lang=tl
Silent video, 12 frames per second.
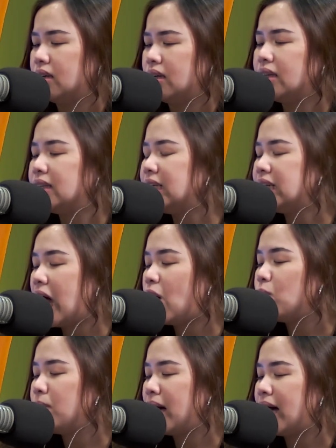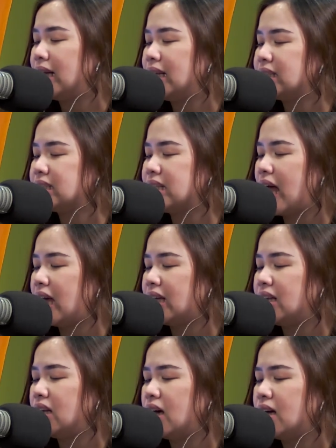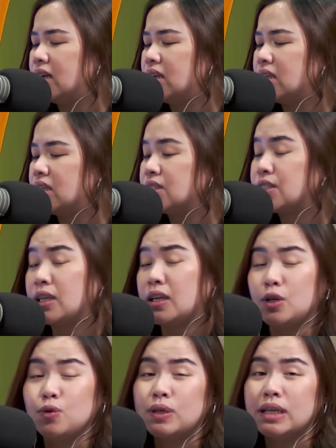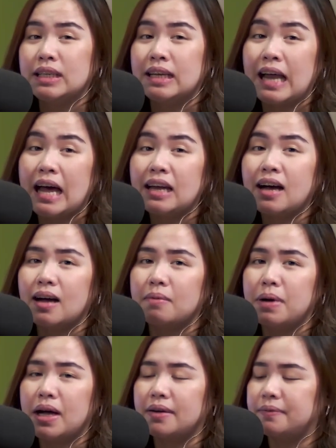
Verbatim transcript: Hindi na ako makaalis dahil siya na yung kinilalang ama.